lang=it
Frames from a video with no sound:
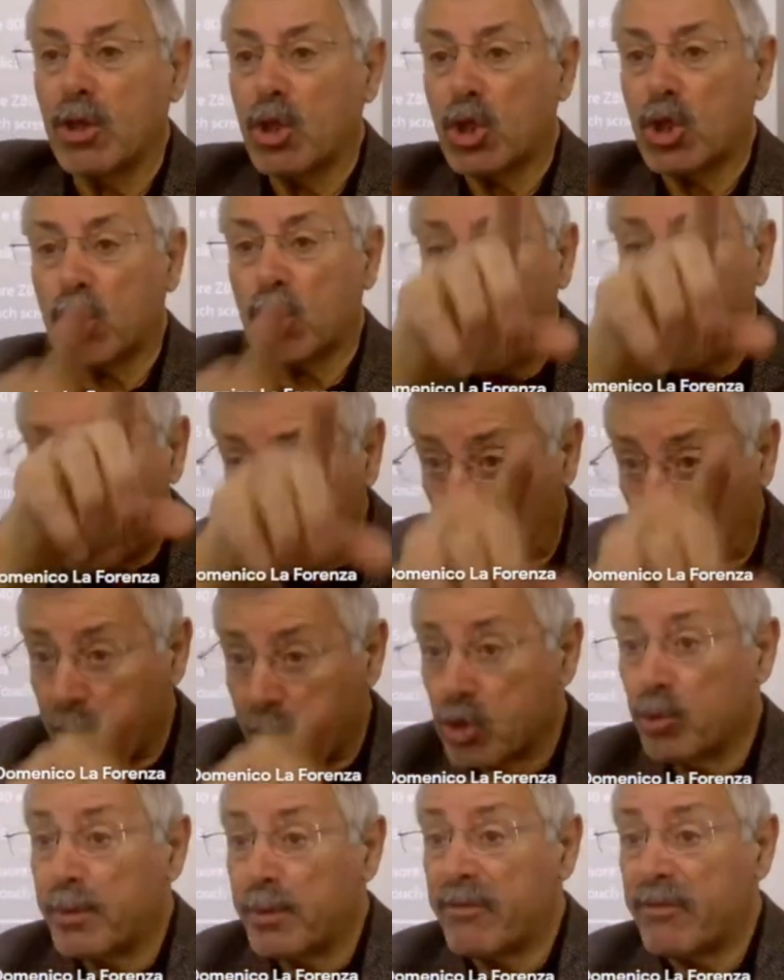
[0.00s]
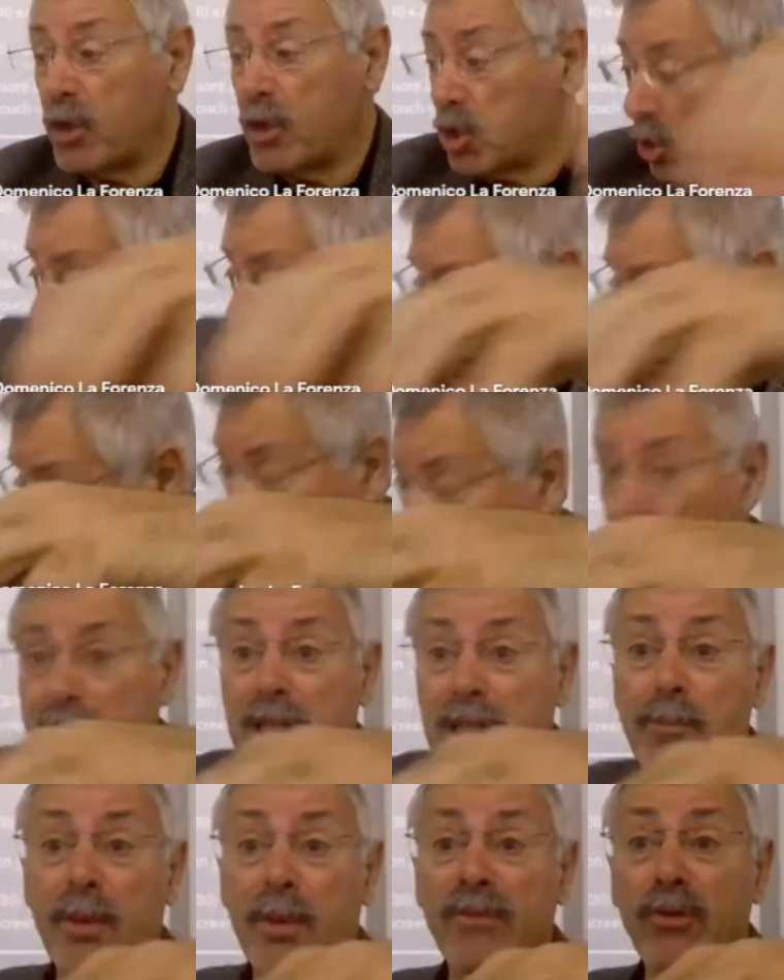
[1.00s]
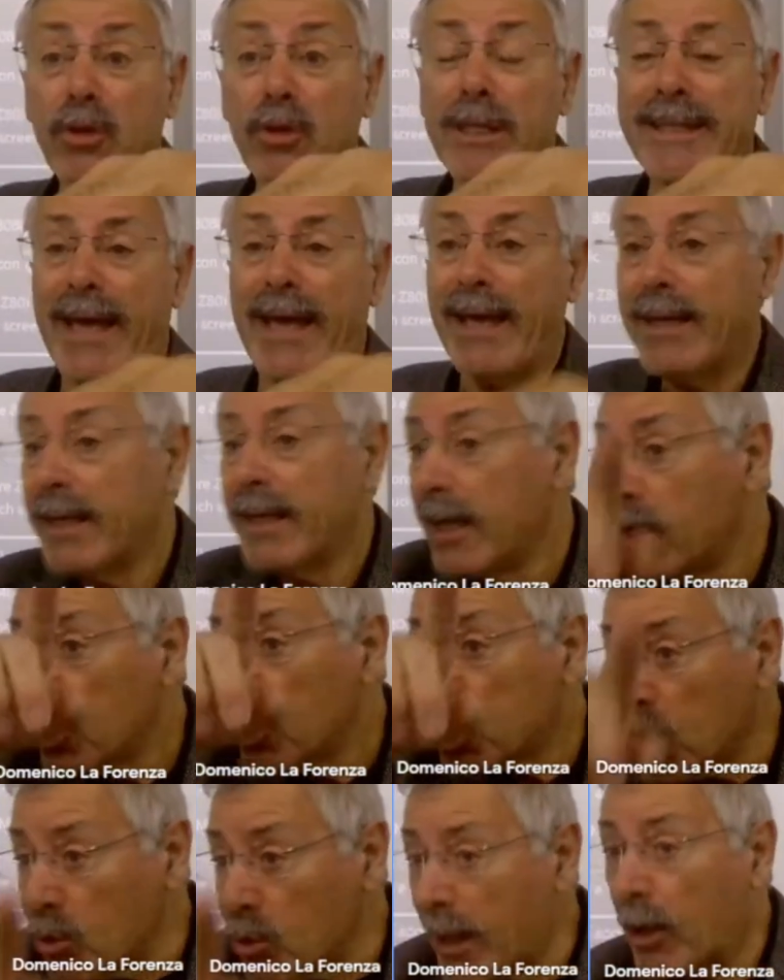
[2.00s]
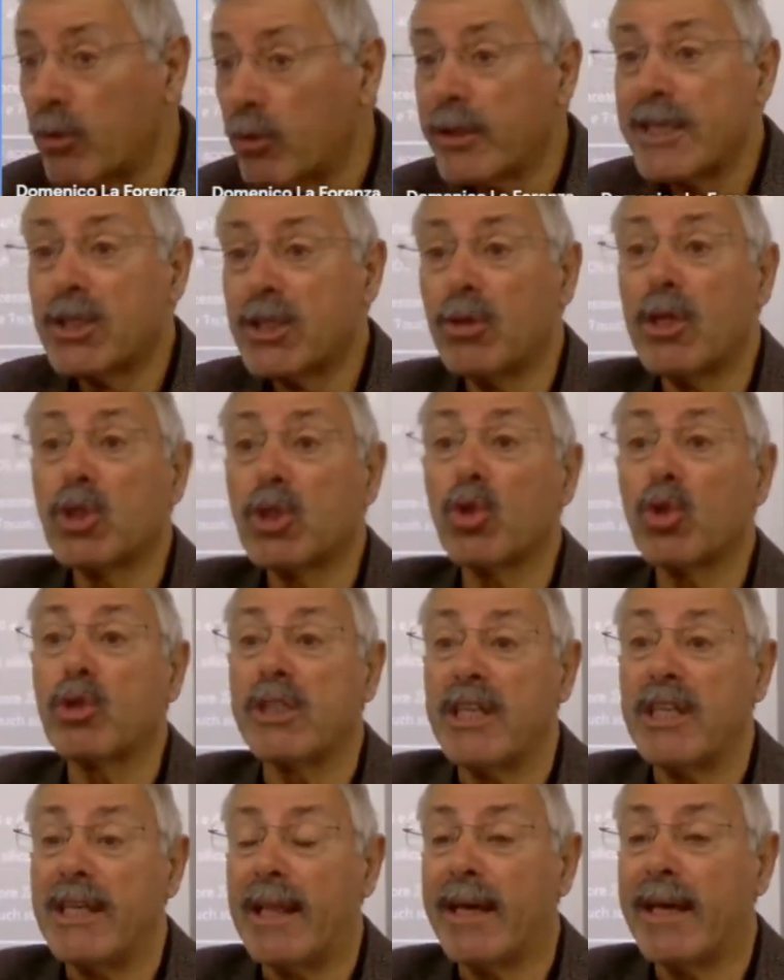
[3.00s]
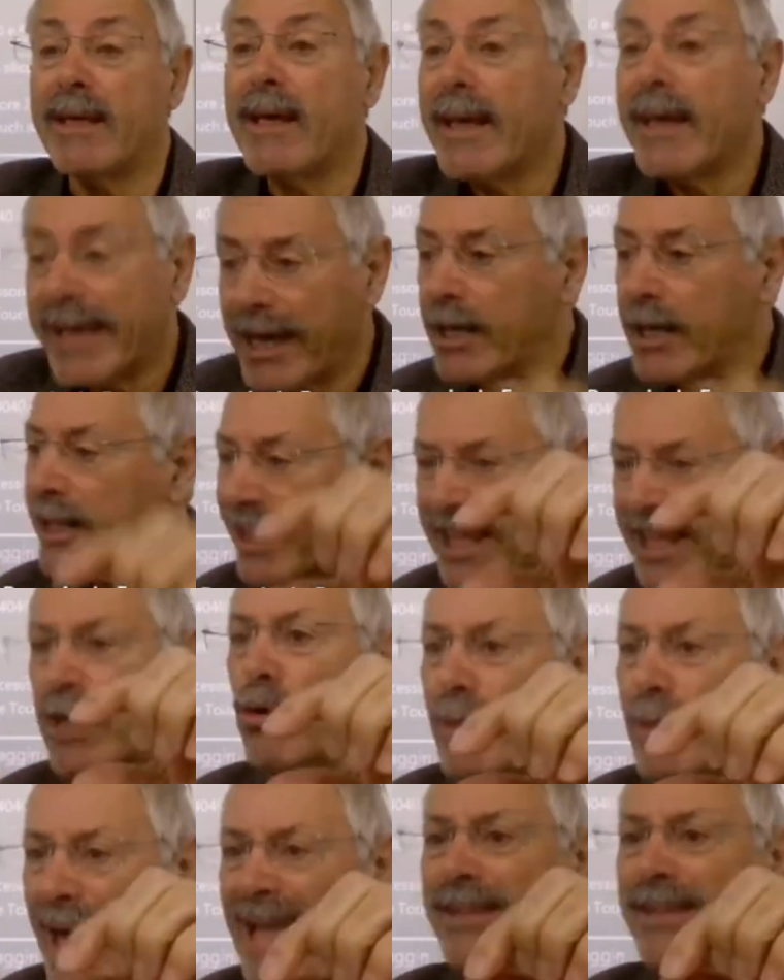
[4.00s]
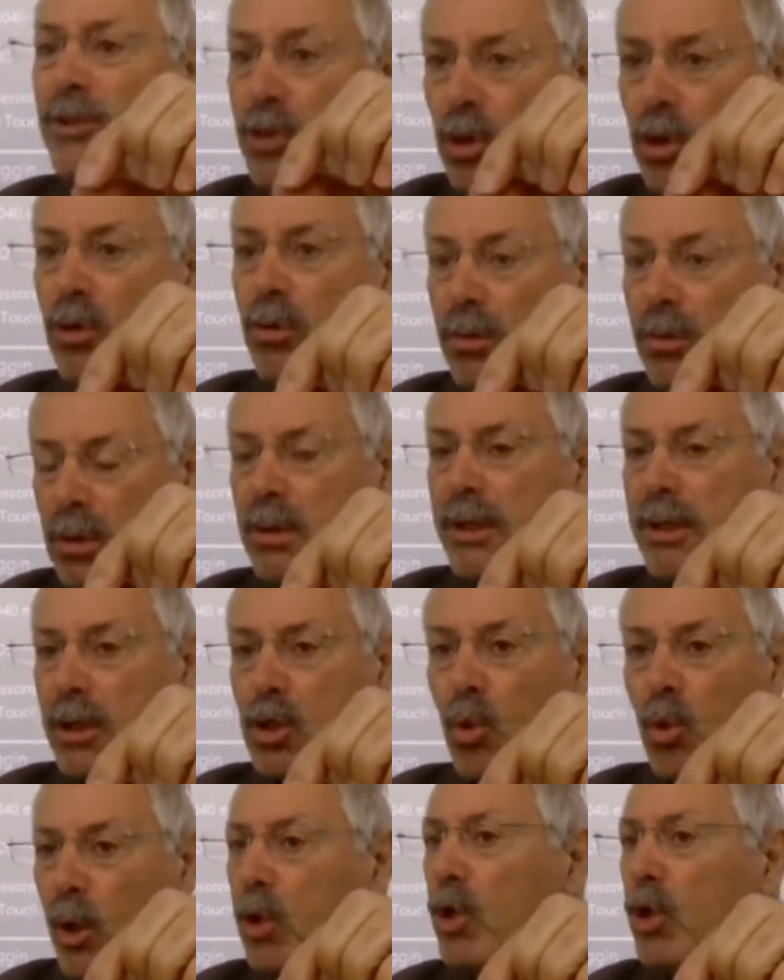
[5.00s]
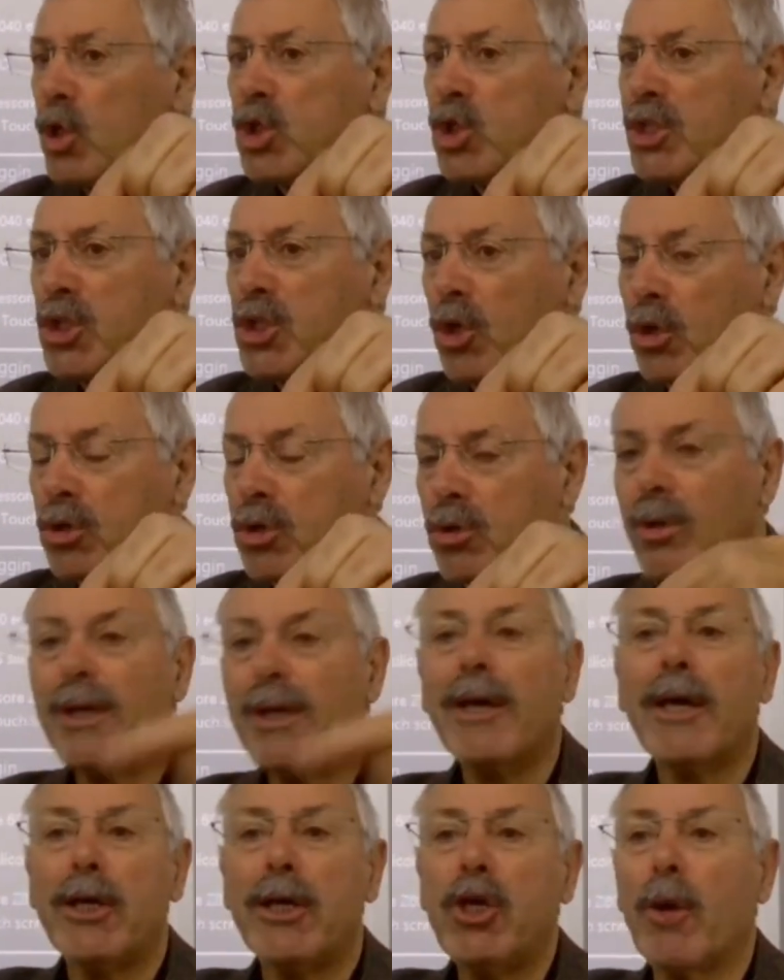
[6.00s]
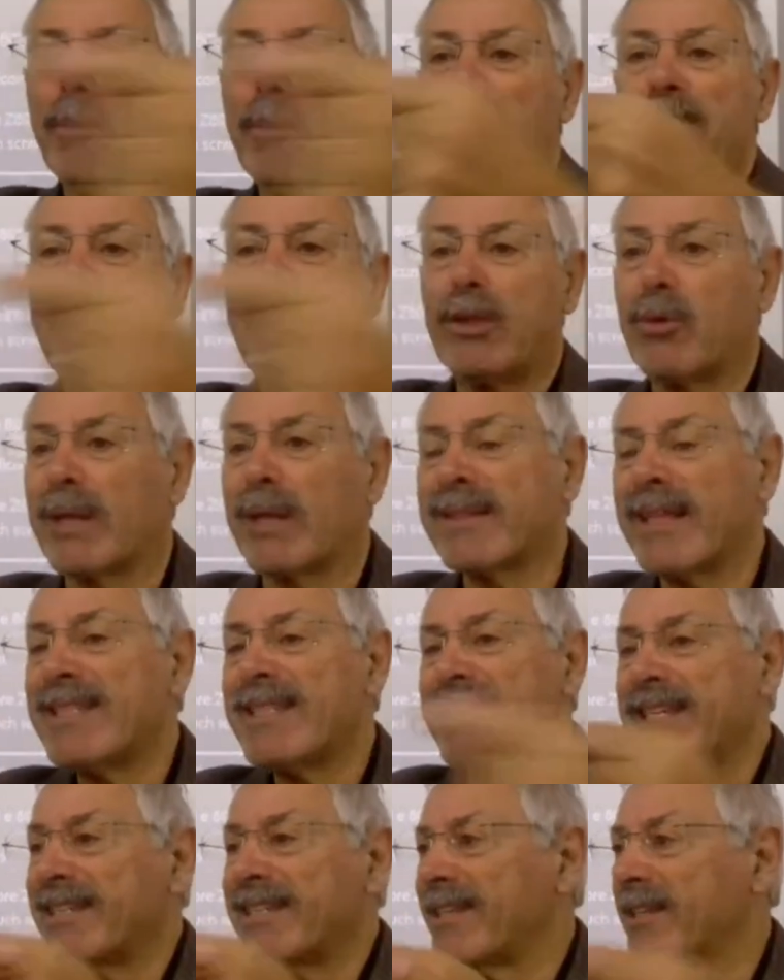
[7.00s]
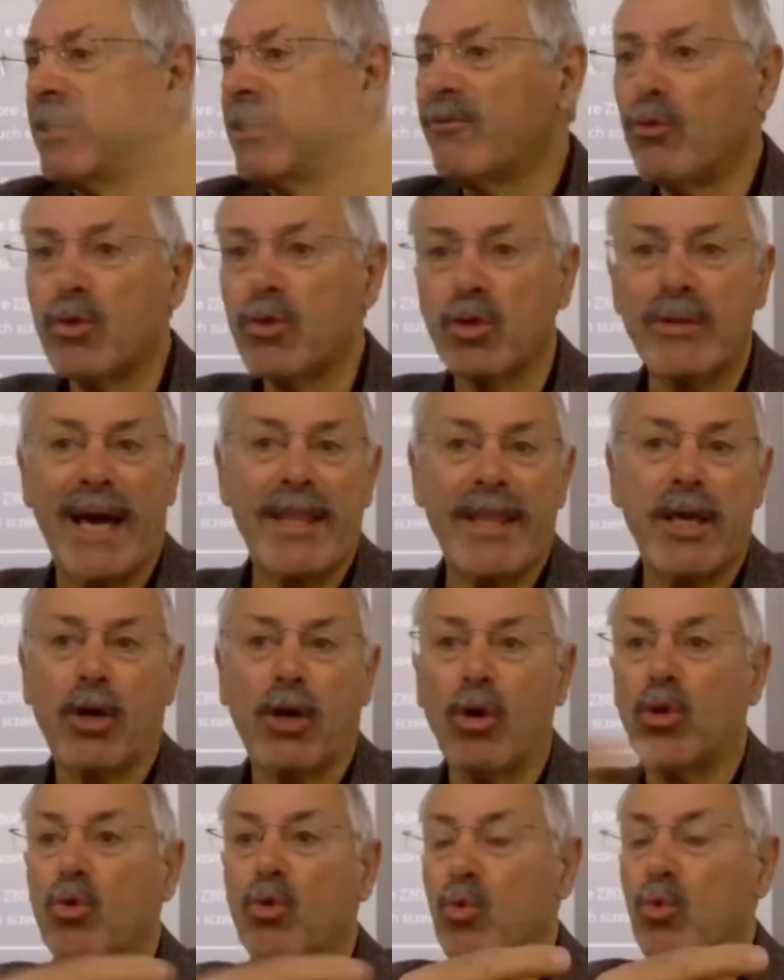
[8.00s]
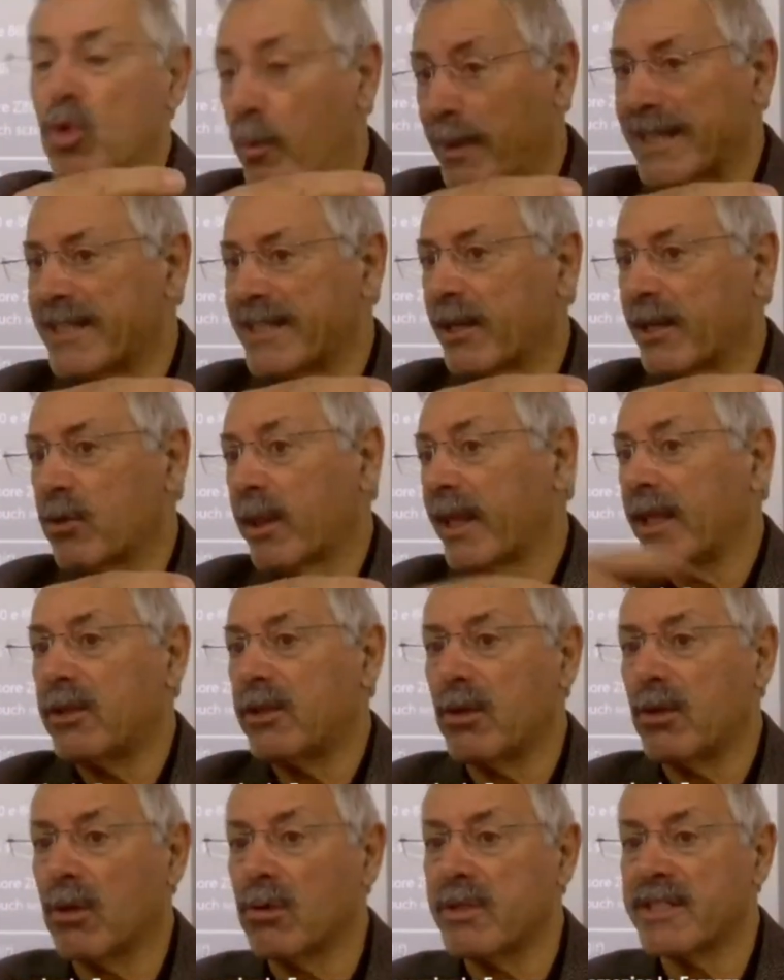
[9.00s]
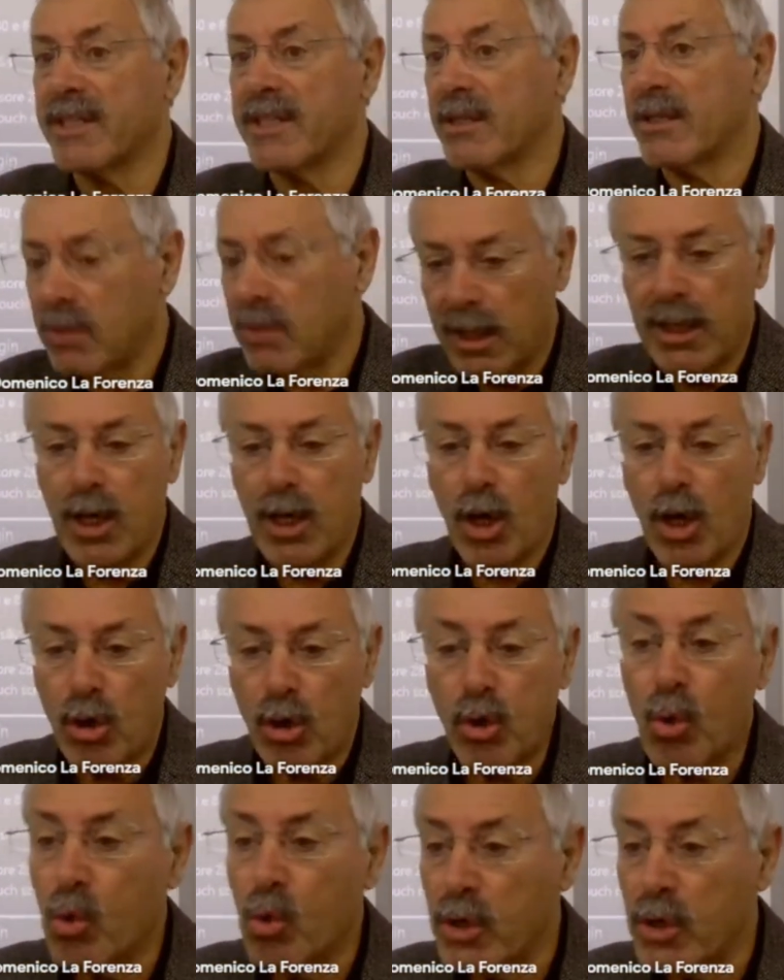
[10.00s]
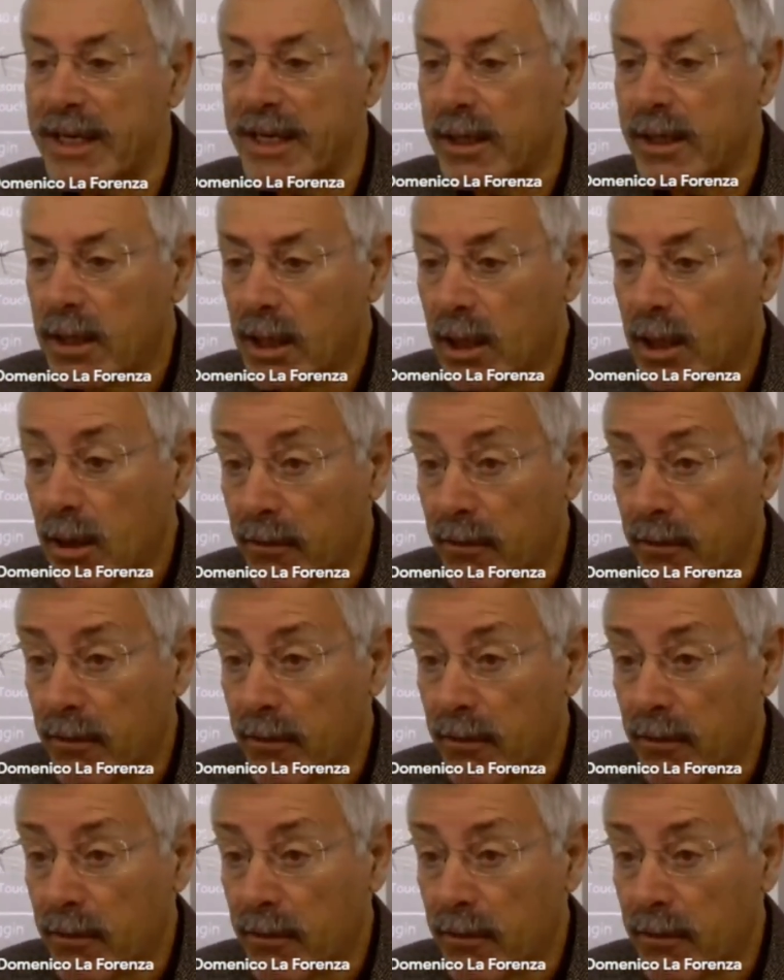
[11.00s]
sotto la superficie dove si scende in profondità c'è una connessione sottile che regolando quello che c'è sotto io permetto al transistor di funzionare con uno passa corrente o con 0. Lui